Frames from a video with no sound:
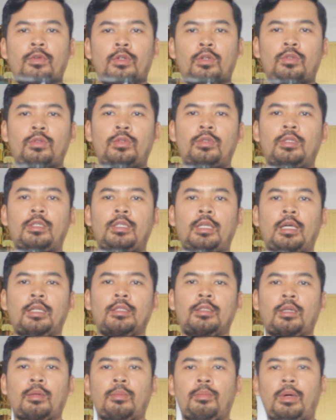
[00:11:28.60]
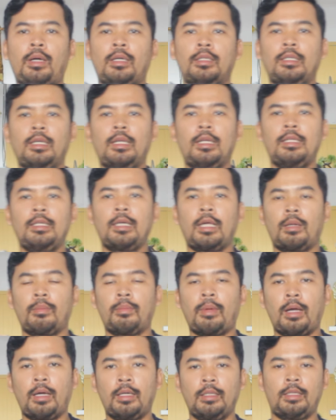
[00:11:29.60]
flow yang terbangnya liar
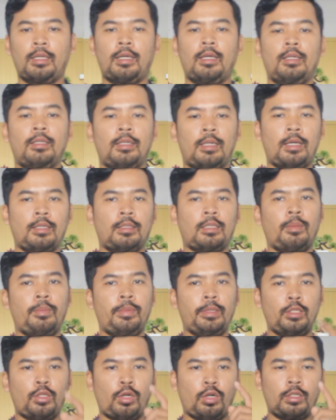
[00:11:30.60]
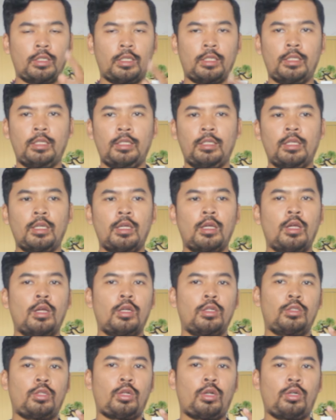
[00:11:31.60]
banget ya nah tapi drone ini
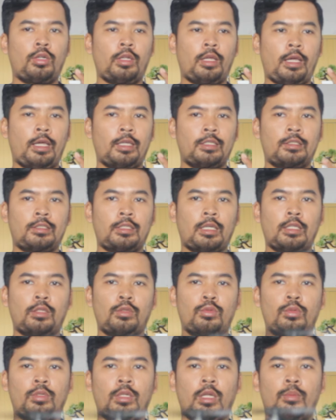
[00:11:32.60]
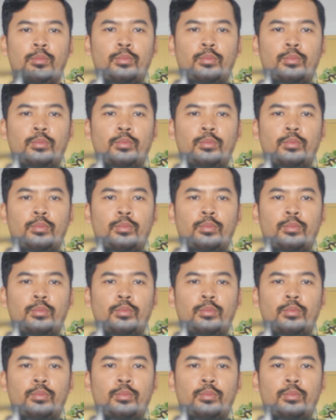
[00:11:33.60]
drone S160